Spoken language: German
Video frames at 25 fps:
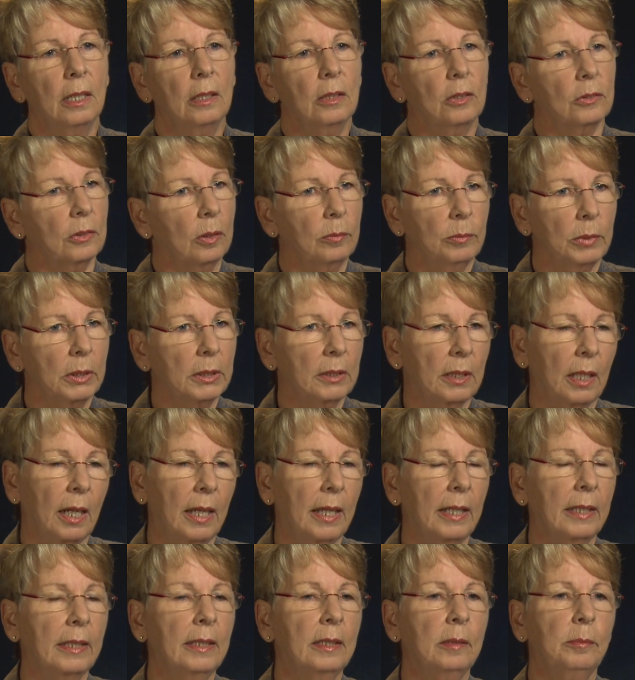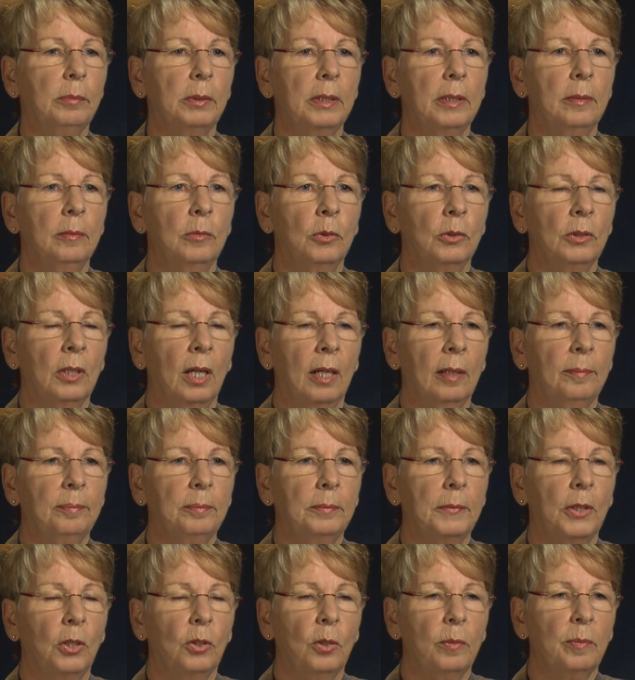äh, dann bin ich da hängen geblieben und
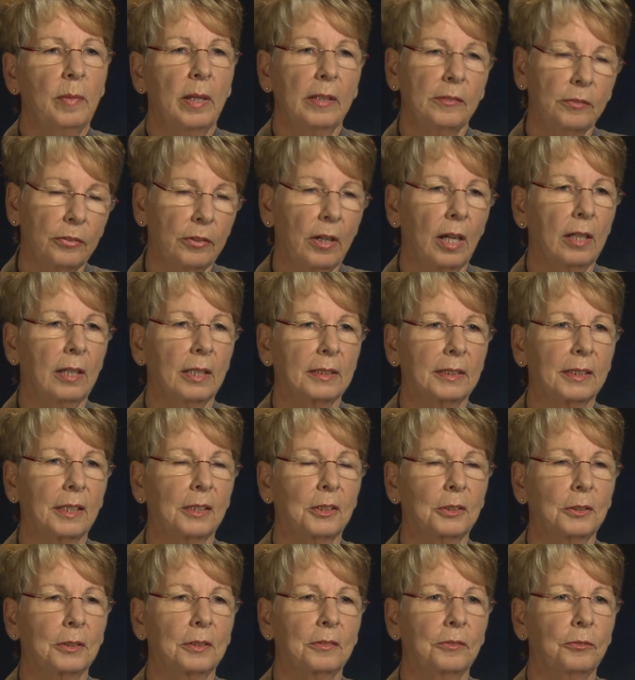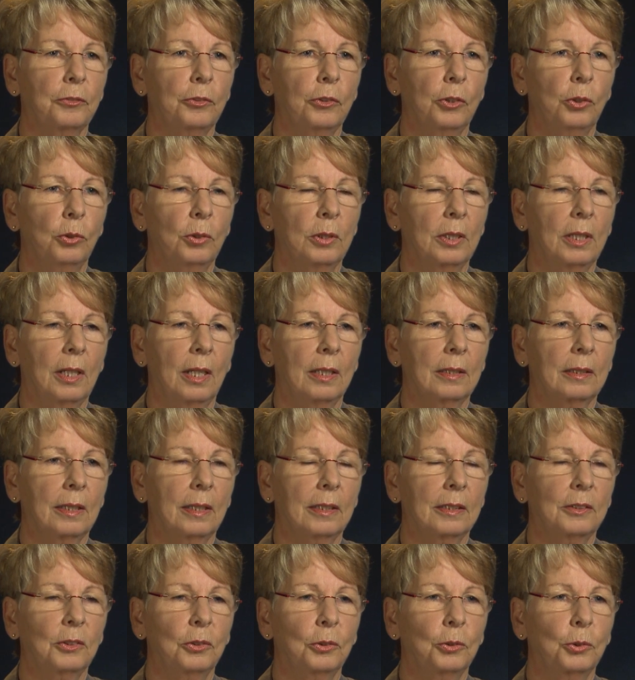habe noch meinen Facharzt als für
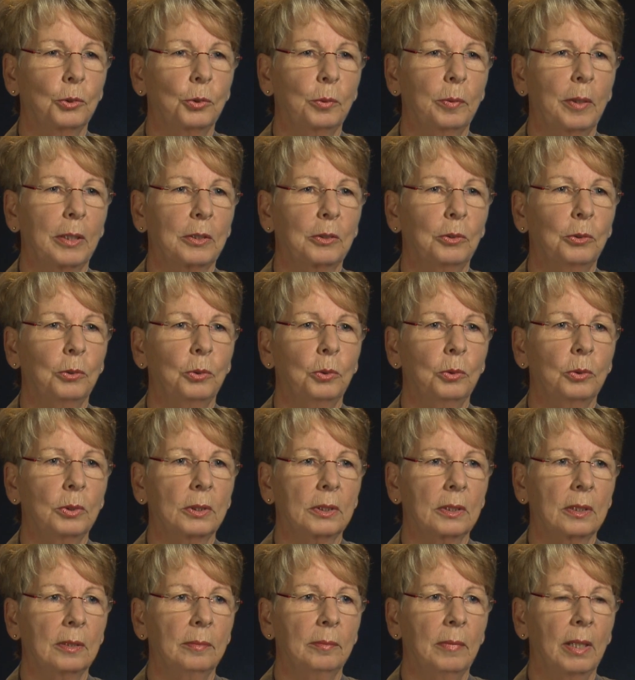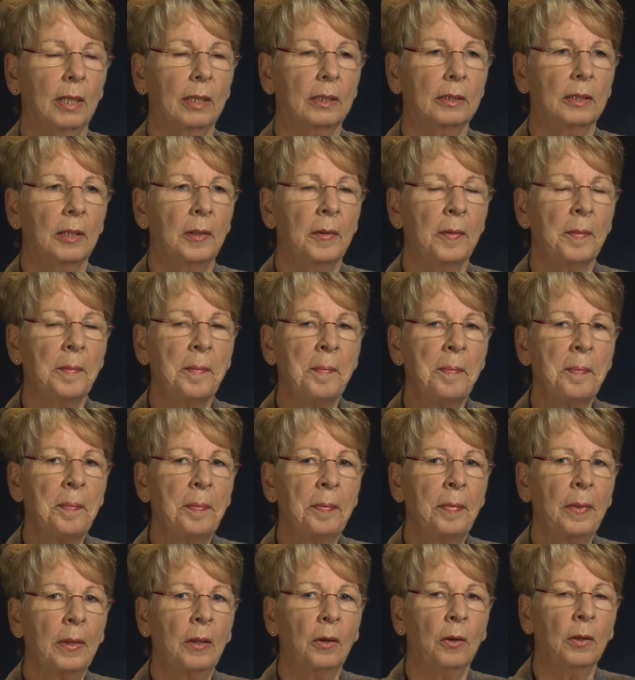Lungenkrankheiten und Tuberkulose gemacht.
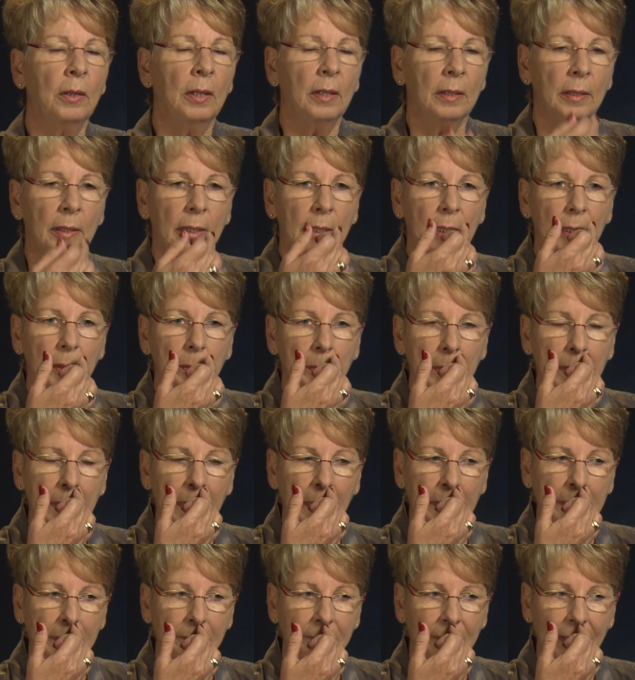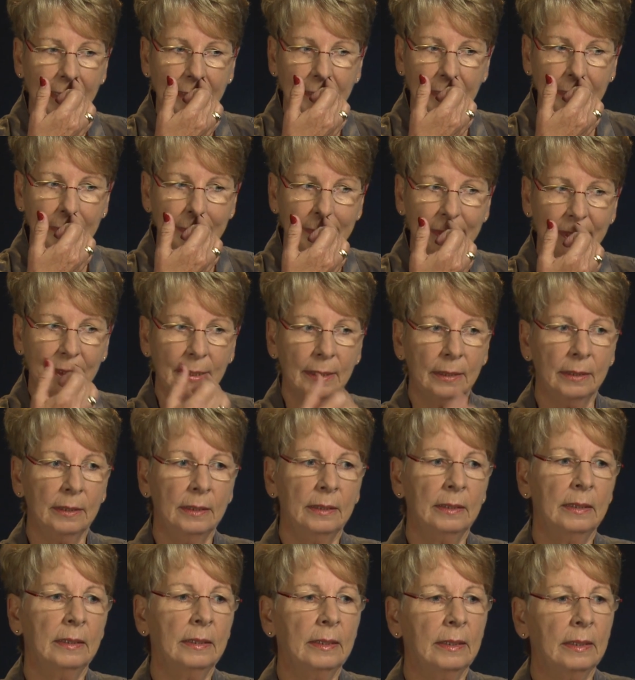Äh, ich bin dann gewechselt
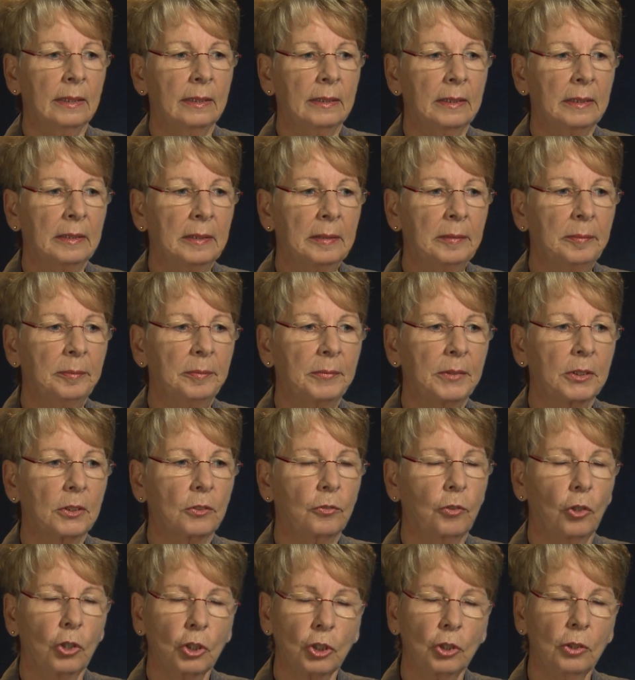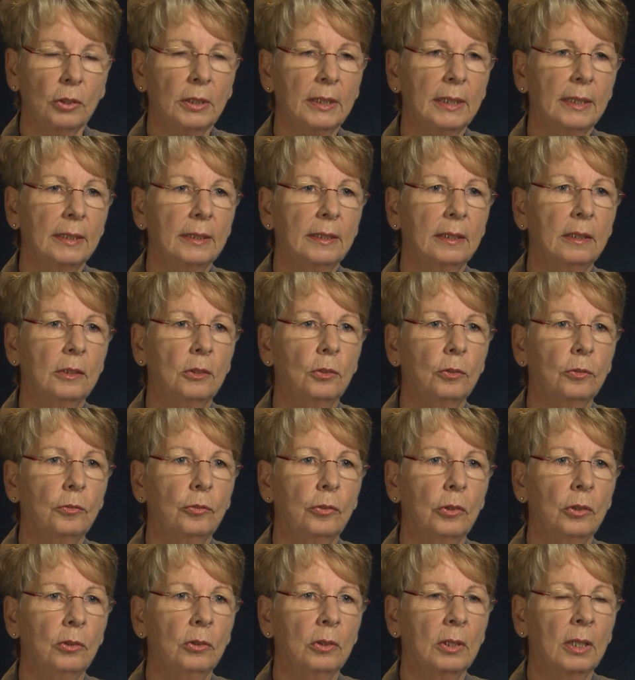in ähm, das Forschungsinstitut
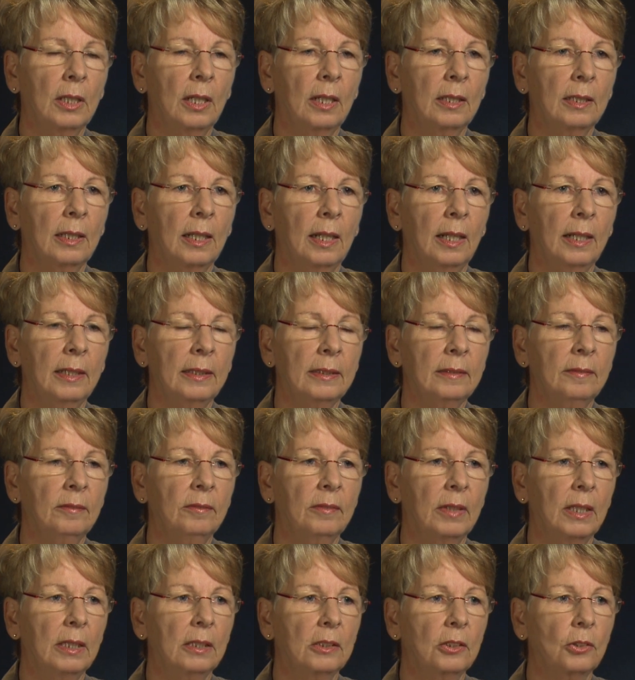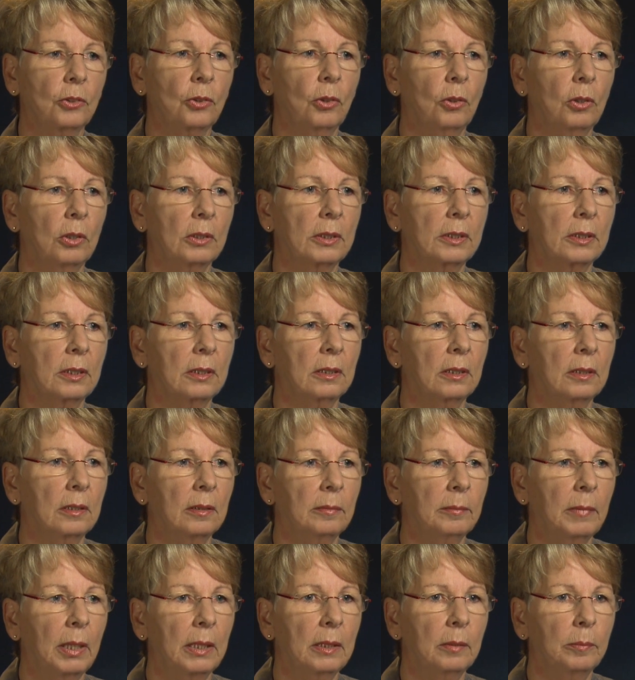für Lungenkrankheiten, weil ich dort
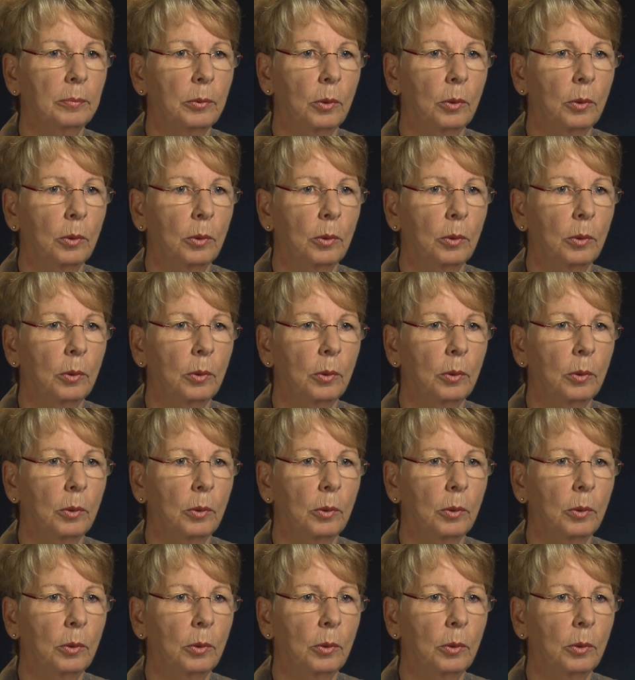äh, meine